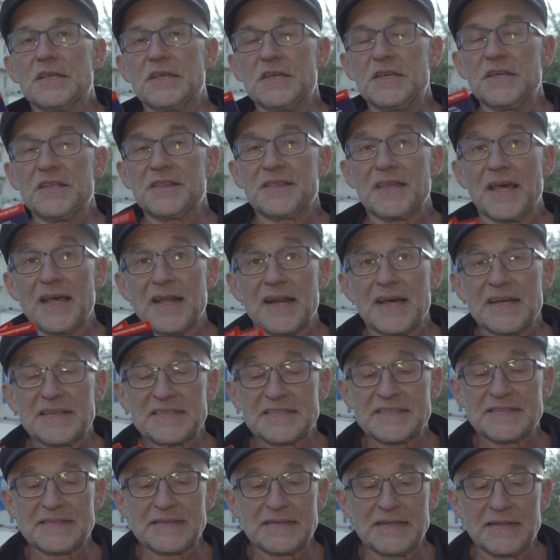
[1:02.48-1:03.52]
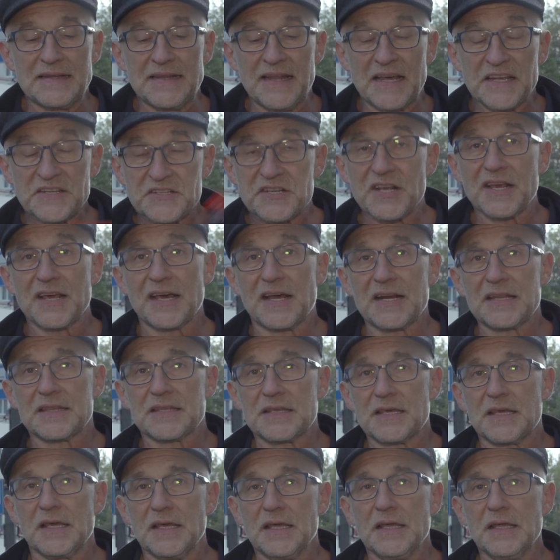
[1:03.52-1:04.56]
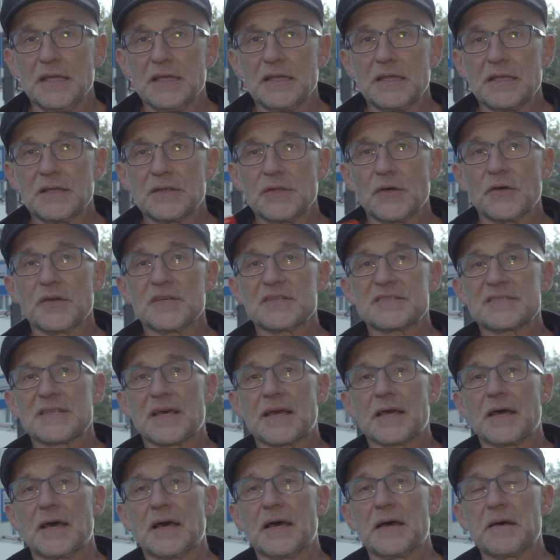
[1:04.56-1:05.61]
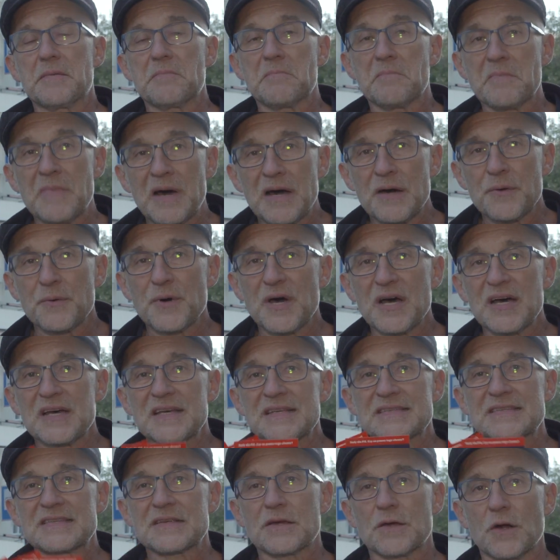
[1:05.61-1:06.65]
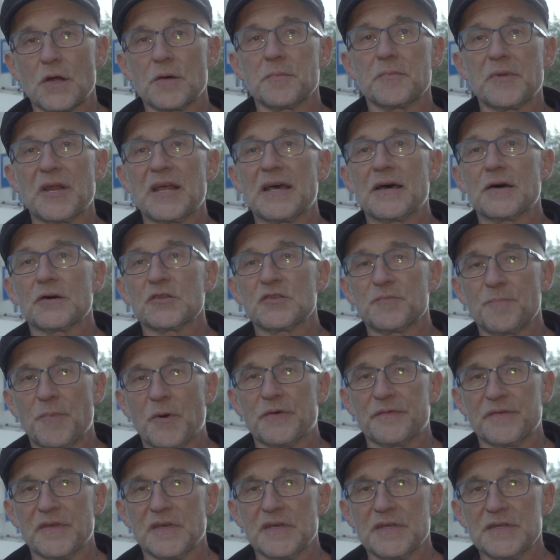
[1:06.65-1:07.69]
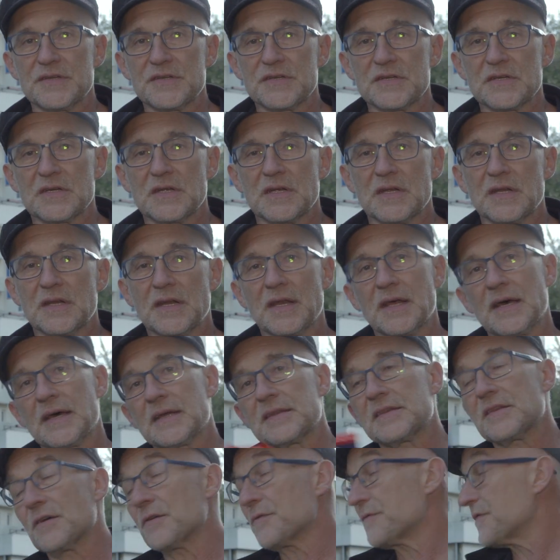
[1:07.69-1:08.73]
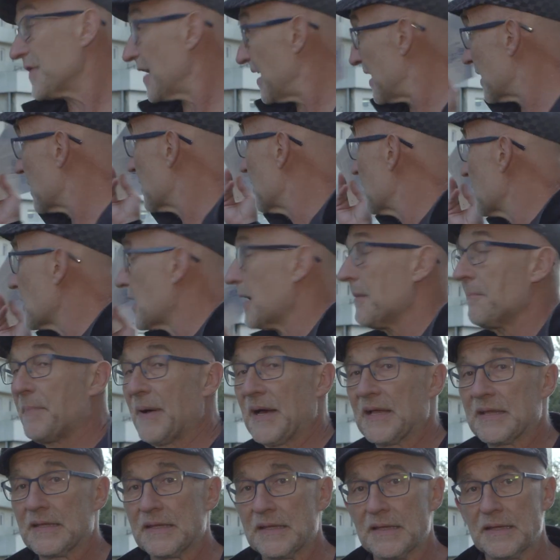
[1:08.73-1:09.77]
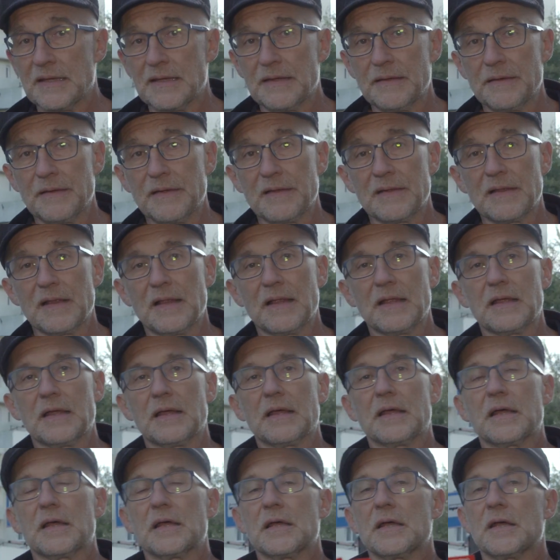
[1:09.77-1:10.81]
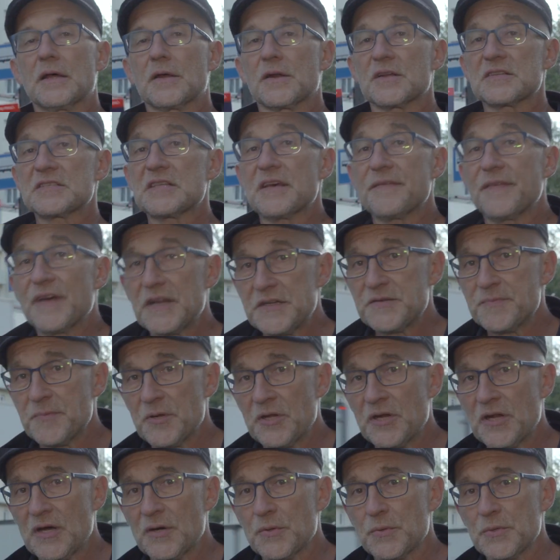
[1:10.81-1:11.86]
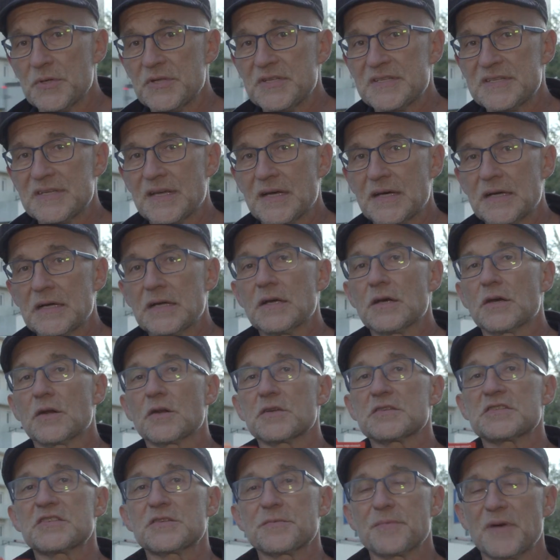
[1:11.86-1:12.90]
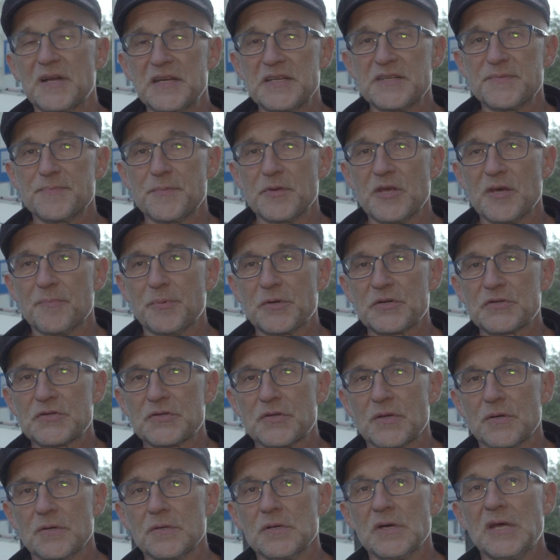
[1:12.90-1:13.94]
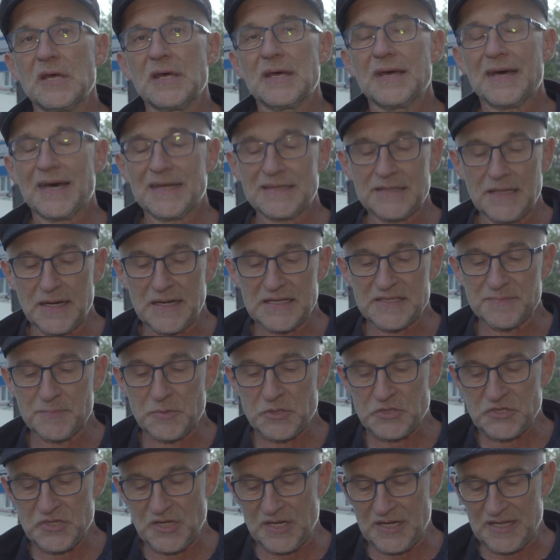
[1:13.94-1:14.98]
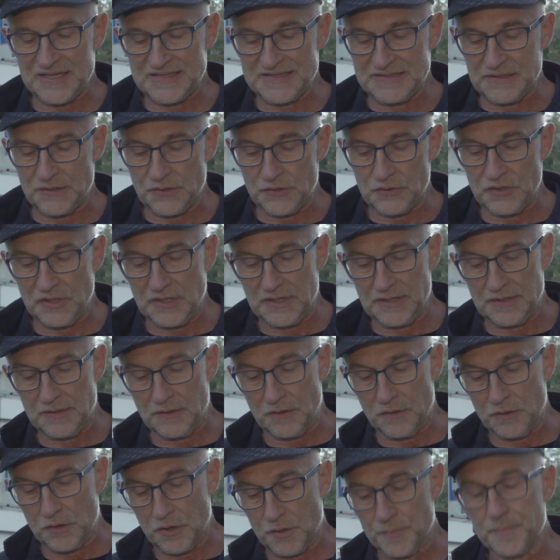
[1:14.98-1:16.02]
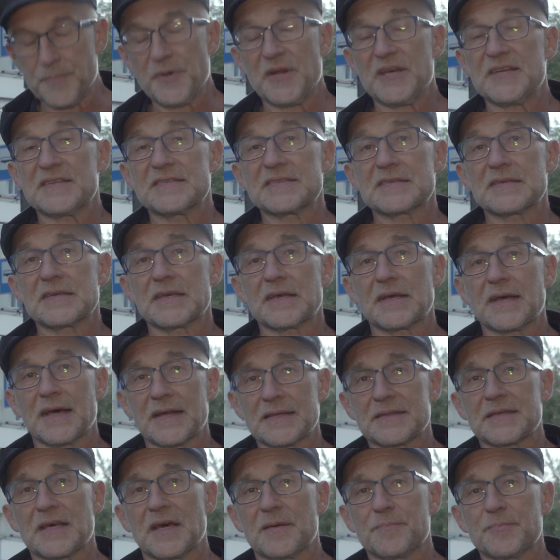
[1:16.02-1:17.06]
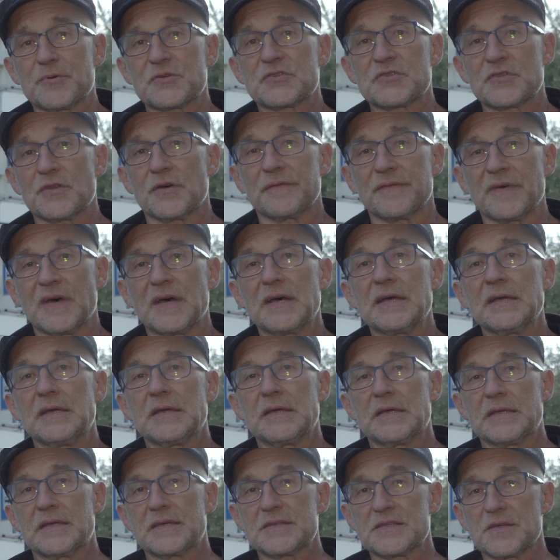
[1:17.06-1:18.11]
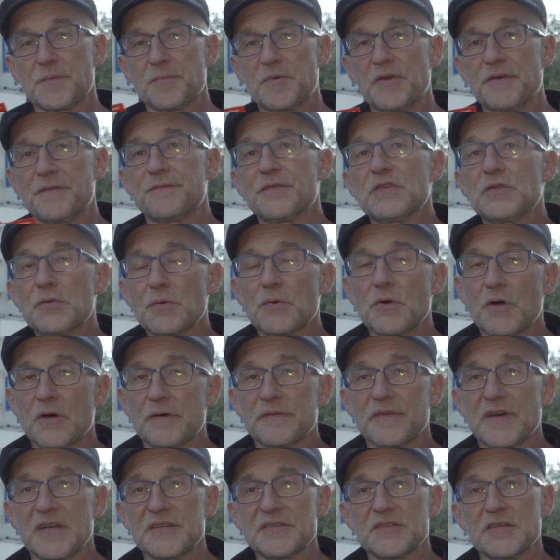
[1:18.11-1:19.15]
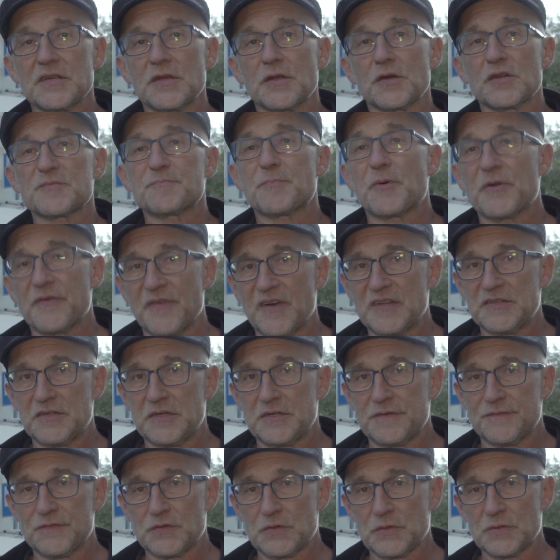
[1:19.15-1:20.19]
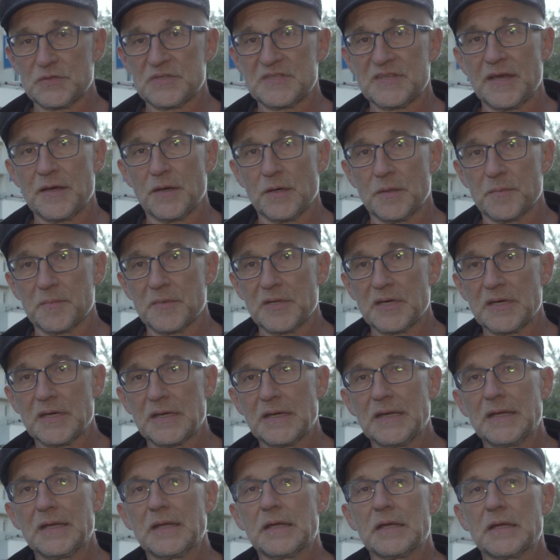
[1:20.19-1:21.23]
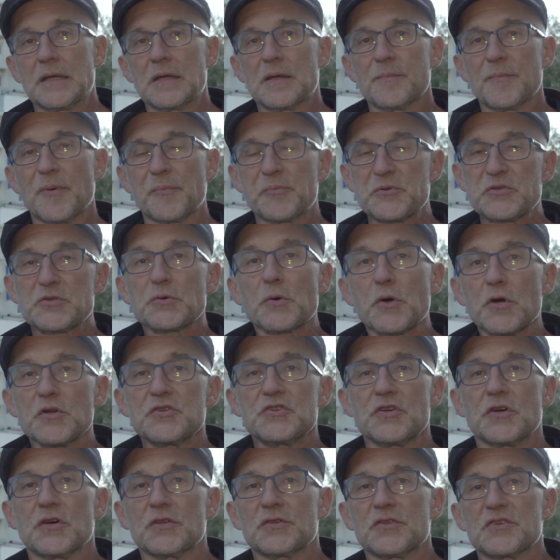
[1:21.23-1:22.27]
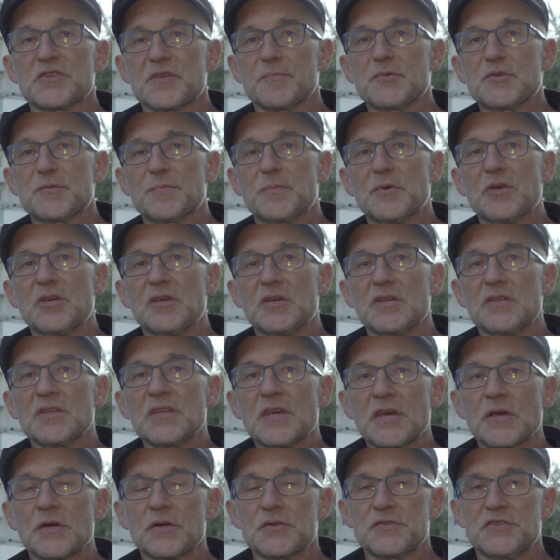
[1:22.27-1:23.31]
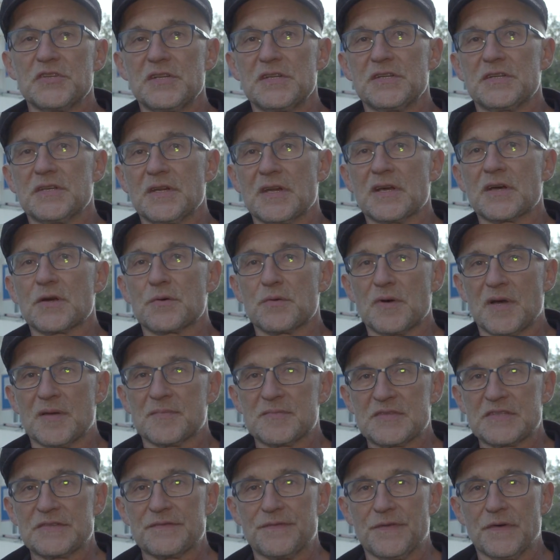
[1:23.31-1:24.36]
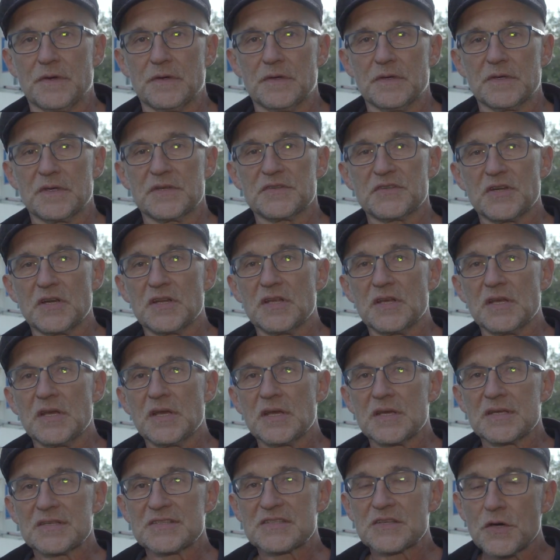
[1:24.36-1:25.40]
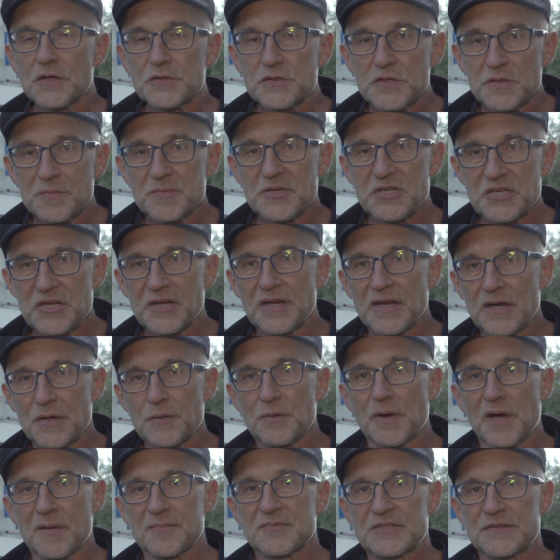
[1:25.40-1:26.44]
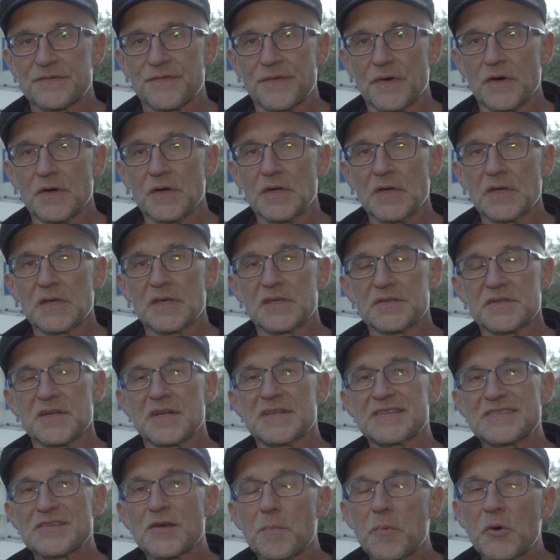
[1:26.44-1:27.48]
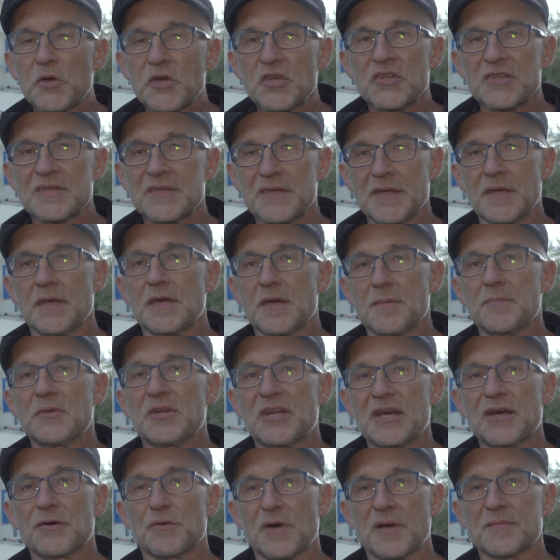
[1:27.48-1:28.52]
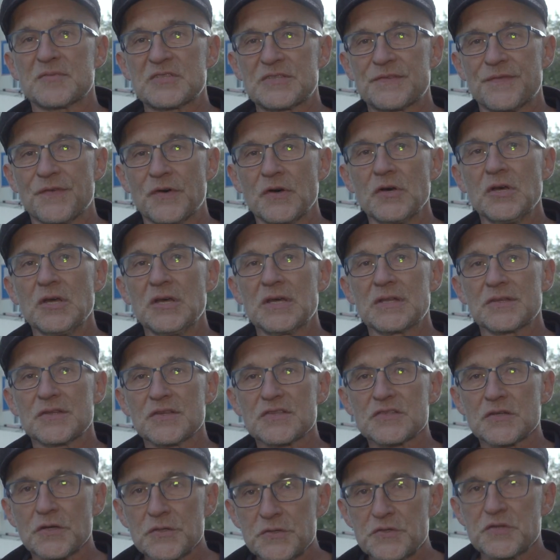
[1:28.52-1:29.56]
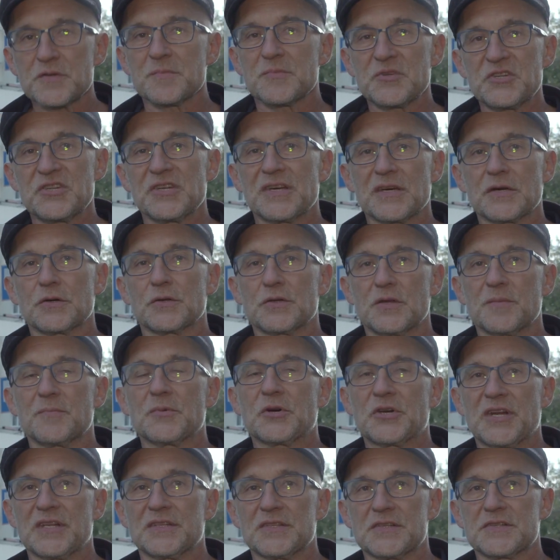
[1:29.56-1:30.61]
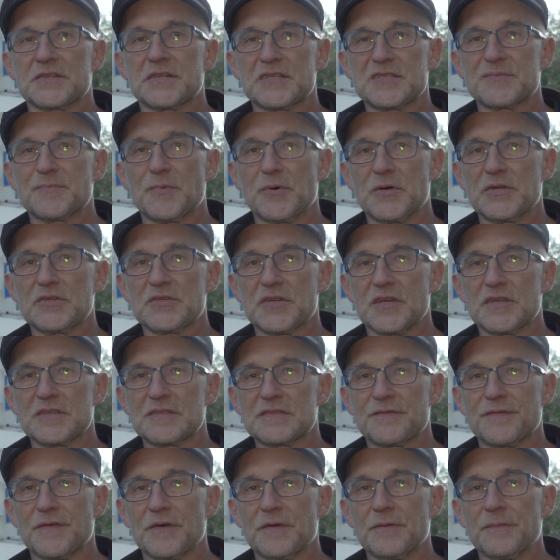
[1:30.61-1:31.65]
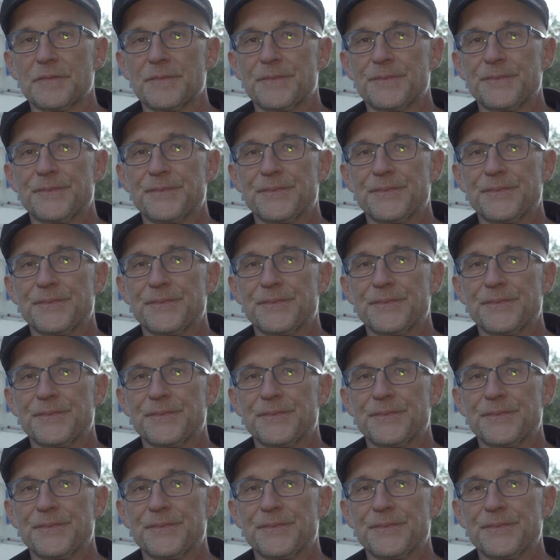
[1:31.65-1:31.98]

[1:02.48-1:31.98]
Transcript: I teraz nasze kartki to jest taka mała, skromna odpowiedź na tę wielką kampanię. Rozdawaliśmy je na ulicach, rozsyłaliśmy je pocztą, a teraz można na stronie OkoPress, kartka pocztowa, je sobie wydrukować i rozprowadzić wśród znajomych. Po prostu chodzi o to, żebyśmy nie godzili się na kłamstwo. Jeżeli zgodzimy się na kłamstwo, jeżeli zobojętniejemy na kłamstwo, to skończymy się jako demokratyczne społeczeństwo.